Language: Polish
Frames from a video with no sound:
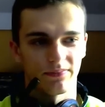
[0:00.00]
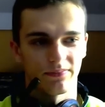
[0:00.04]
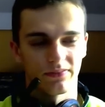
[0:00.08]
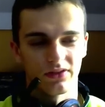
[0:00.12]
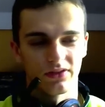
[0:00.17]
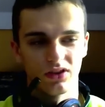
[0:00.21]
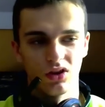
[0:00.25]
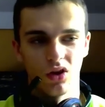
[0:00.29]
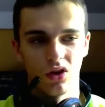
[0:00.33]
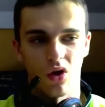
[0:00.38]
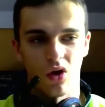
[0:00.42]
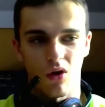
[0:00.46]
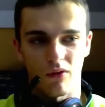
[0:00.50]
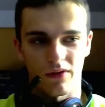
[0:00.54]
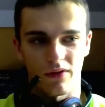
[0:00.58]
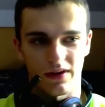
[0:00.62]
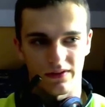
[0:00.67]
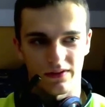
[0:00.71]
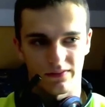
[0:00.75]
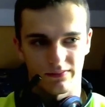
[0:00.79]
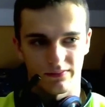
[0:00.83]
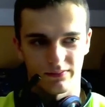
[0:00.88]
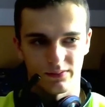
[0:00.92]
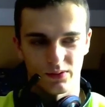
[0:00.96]

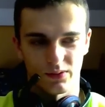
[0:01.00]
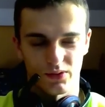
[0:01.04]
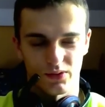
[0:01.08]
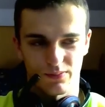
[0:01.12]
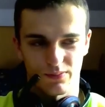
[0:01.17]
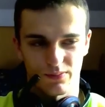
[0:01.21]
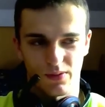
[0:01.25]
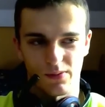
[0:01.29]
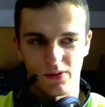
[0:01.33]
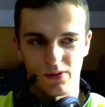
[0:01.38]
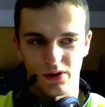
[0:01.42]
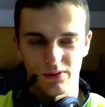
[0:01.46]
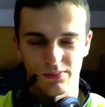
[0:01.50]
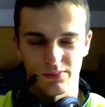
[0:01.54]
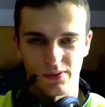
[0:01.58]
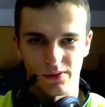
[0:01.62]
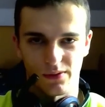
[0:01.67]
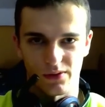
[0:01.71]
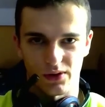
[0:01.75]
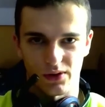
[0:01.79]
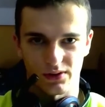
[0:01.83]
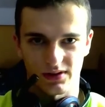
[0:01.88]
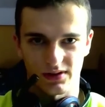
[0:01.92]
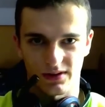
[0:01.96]
nowe już po moim
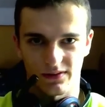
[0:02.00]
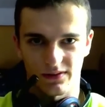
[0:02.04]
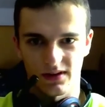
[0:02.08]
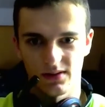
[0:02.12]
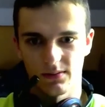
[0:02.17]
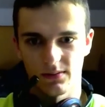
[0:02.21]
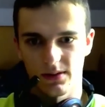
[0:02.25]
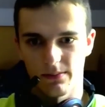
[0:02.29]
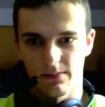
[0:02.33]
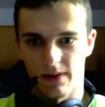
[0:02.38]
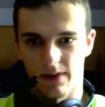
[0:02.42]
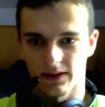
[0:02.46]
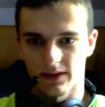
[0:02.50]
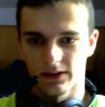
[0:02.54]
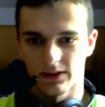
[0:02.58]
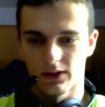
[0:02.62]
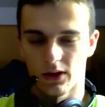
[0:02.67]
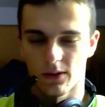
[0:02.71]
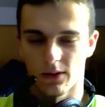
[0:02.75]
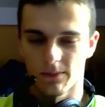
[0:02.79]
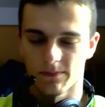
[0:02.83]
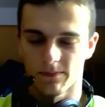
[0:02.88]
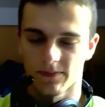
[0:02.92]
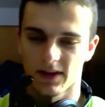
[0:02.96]
powrocie filmy
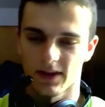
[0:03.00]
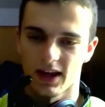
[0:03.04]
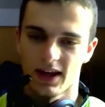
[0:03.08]
będą